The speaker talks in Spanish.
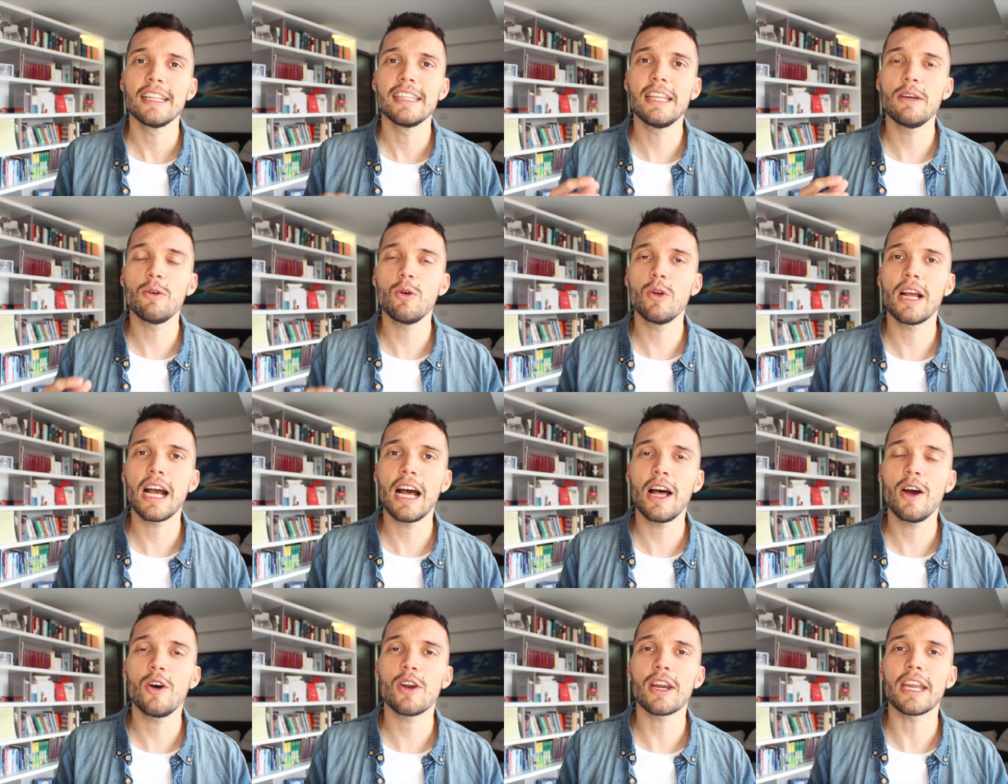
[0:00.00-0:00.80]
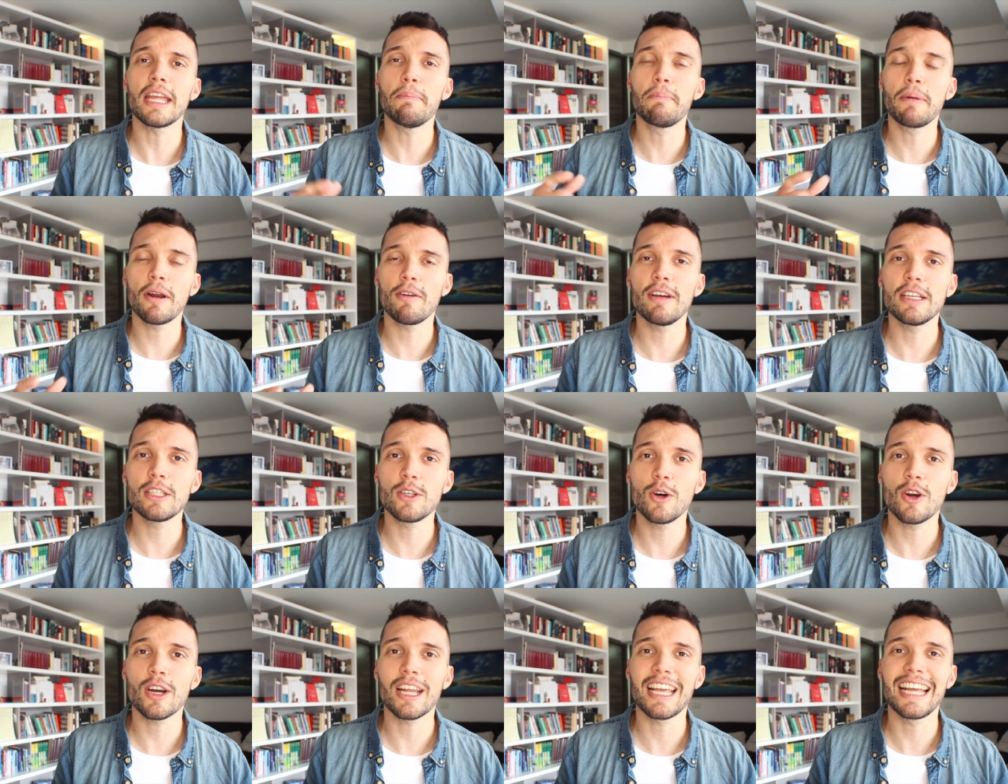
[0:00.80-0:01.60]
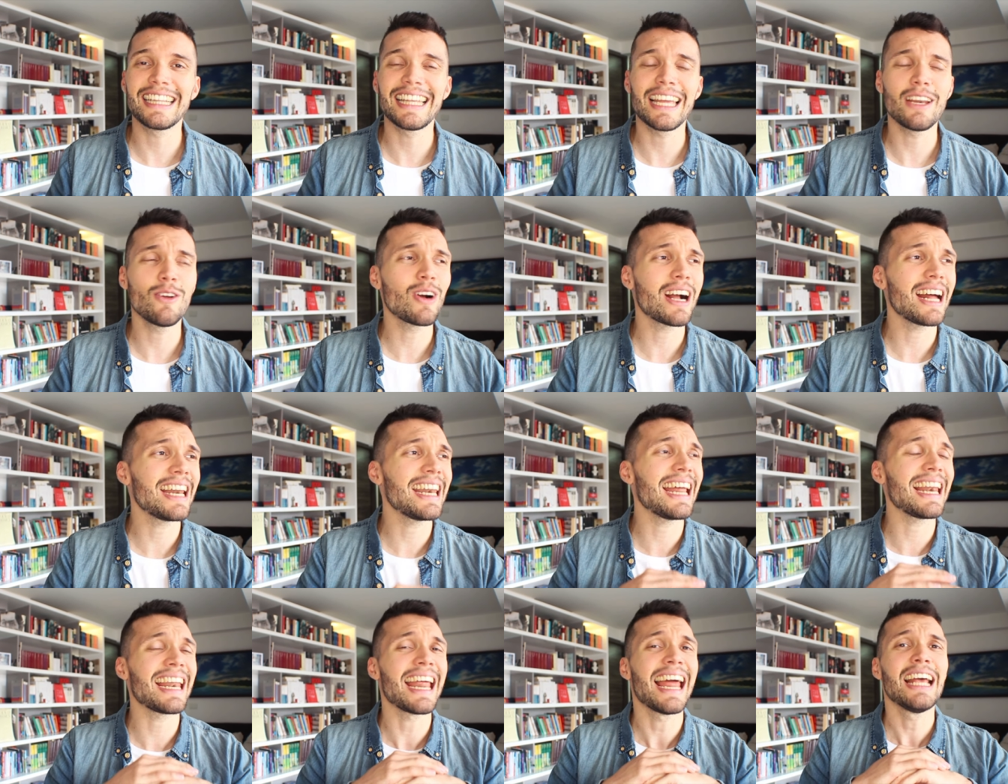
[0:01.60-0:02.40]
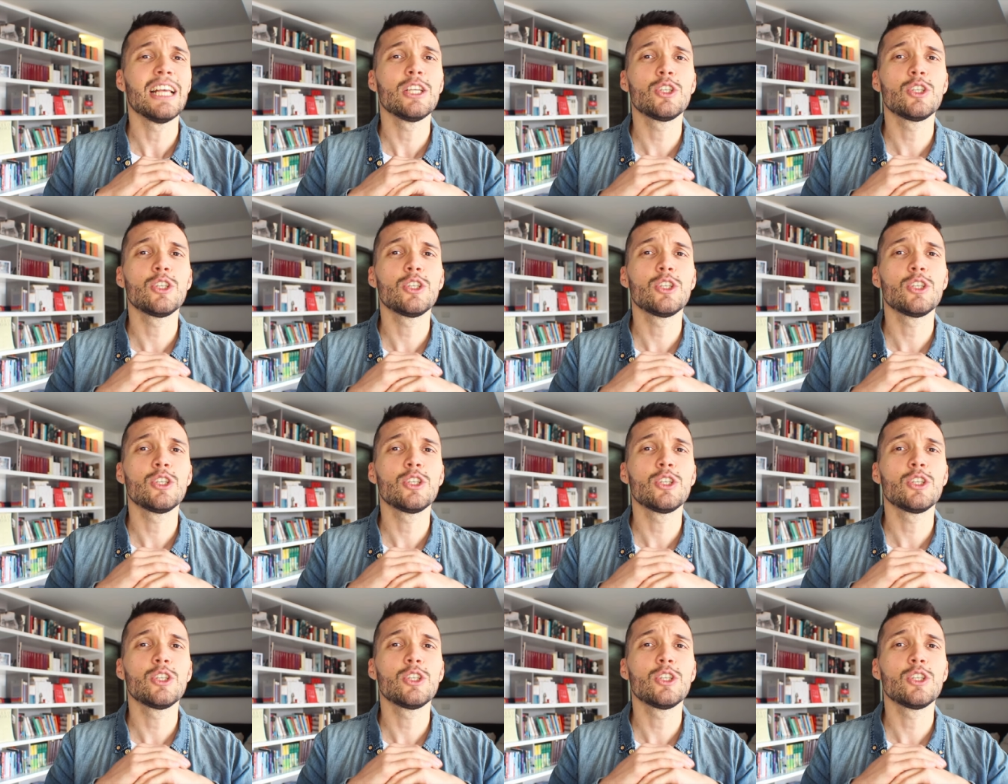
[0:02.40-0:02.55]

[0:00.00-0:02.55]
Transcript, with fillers: divulgador y profesor que tiene un canal